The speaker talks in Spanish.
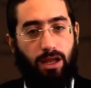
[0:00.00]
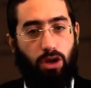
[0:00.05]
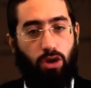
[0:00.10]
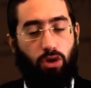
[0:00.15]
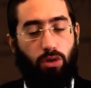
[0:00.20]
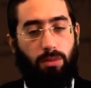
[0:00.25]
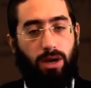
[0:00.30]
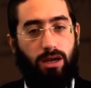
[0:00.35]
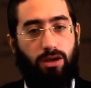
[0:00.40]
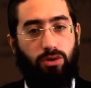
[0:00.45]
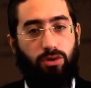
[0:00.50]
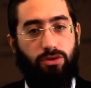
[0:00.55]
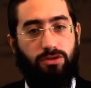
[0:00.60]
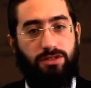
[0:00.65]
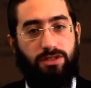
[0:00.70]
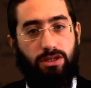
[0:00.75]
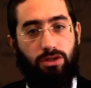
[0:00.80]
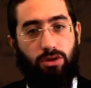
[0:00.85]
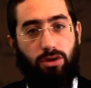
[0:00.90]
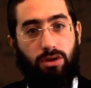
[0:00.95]
Lo más
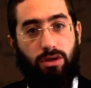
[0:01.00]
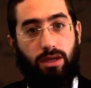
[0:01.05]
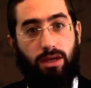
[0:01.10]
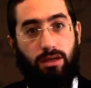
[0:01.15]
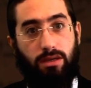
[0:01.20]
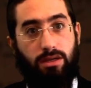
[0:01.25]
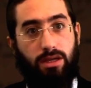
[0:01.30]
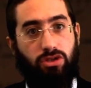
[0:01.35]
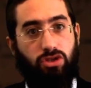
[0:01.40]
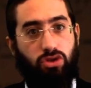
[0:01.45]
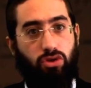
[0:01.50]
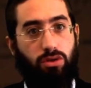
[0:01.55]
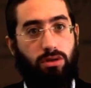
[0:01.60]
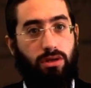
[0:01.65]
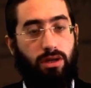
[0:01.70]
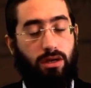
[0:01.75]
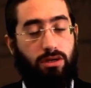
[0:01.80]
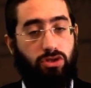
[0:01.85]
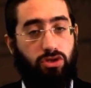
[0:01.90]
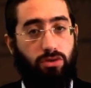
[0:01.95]
conocido es que
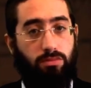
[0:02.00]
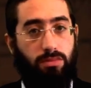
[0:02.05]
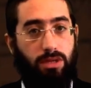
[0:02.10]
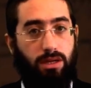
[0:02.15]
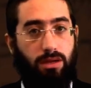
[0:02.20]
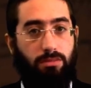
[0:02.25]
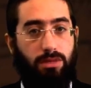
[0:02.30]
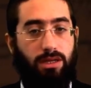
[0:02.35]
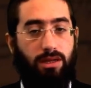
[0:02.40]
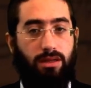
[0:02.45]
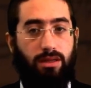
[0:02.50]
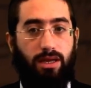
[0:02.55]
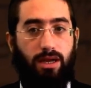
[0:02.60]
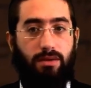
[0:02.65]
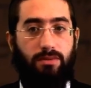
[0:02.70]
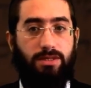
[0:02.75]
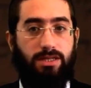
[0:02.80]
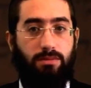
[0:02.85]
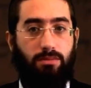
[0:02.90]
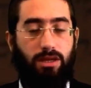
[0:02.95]
Nachshon ben
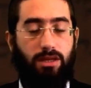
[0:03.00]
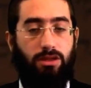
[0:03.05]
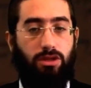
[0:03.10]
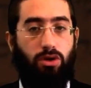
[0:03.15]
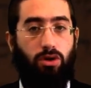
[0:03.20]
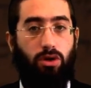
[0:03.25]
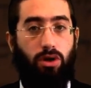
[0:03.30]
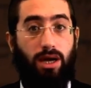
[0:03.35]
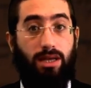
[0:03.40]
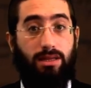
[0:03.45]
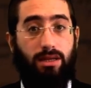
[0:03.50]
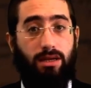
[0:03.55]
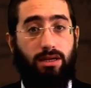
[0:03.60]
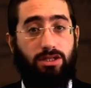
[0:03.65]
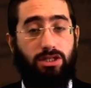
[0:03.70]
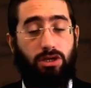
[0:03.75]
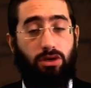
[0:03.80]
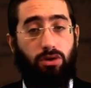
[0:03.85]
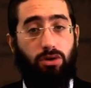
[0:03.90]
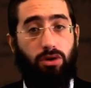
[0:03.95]
Aminadab se metió hasta que
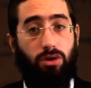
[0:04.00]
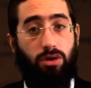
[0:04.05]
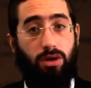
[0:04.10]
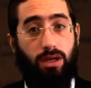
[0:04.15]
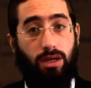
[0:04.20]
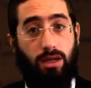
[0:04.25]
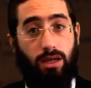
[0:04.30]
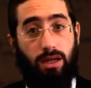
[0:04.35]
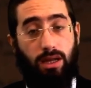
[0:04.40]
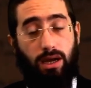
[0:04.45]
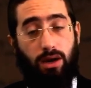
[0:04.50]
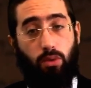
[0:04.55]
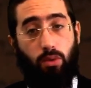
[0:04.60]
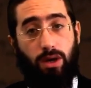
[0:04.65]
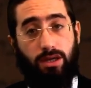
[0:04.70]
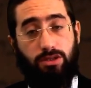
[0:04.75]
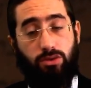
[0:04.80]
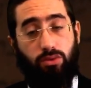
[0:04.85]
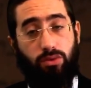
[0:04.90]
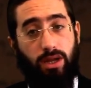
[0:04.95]
llegó el
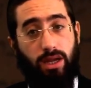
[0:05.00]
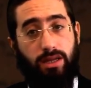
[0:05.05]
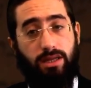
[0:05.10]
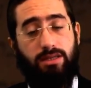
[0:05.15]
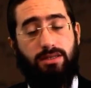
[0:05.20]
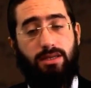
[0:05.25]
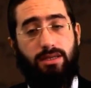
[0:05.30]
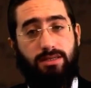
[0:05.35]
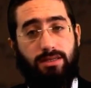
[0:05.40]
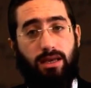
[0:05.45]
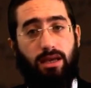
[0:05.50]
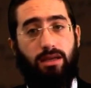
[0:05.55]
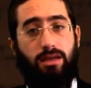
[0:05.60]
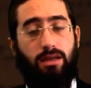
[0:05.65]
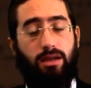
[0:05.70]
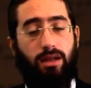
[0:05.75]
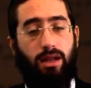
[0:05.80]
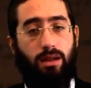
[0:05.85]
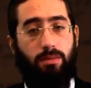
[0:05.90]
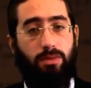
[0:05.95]
agua a sus narices y ahí
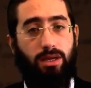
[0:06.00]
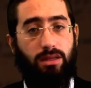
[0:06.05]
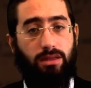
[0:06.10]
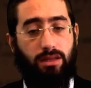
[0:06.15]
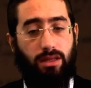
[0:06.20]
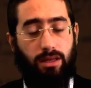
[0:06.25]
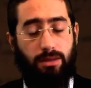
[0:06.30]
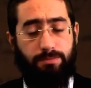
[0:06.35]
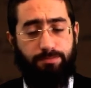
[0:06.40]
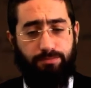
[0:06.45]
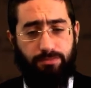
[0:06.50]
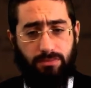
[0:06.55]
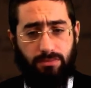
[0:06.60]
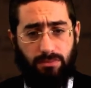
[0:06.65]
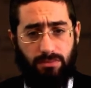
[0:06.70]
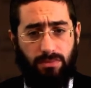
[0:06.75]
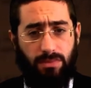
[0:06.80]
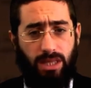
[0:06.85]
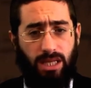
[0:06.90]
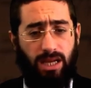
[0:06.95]
realmente
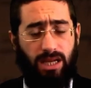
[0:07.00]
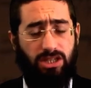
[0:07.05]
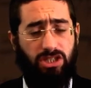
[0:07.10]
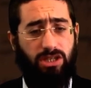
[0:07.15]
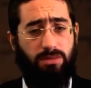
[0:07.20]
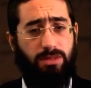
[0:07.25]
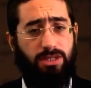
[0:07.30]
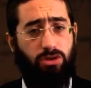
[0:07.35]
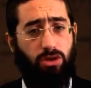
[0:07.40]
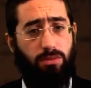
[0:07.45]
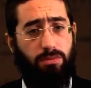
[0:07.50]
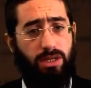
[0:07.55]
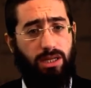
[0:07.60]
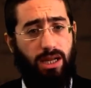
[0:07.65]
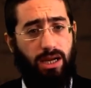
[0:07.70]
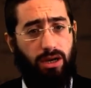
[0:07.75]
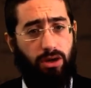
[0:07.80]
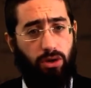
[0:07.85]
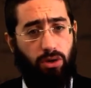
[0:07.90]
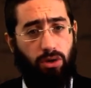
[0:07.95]
Hashem hizo el
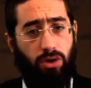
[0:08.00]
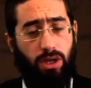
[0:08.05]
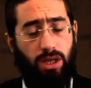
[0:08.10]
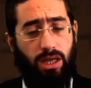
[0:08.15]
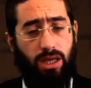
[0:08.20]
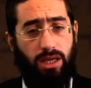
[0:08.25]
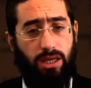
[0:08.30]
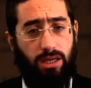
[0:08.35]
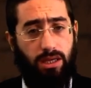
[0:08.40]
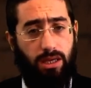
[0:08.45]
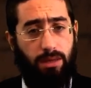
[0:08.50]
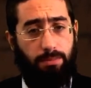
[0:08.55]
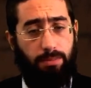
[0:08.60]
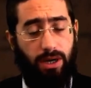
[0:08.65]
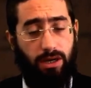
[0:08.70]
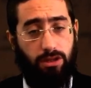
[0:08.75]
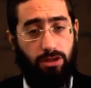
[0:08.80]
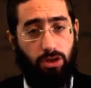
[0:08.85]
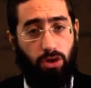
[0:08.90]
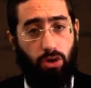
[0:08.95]
milagro y
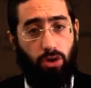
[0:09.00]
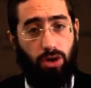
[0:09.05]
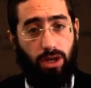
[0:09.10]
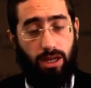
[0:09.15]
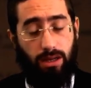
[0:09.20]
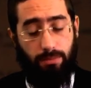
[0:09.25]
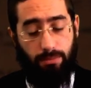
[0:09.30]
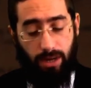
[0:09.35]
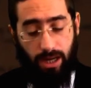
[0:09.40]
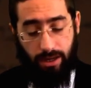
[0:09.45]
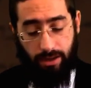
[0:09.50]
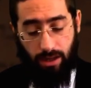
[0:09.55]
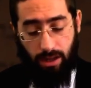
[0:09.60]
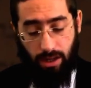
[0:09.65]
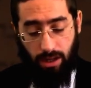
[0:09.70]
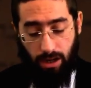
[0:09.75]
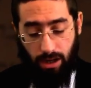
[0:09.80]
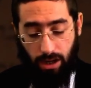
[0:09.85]
partió el mar.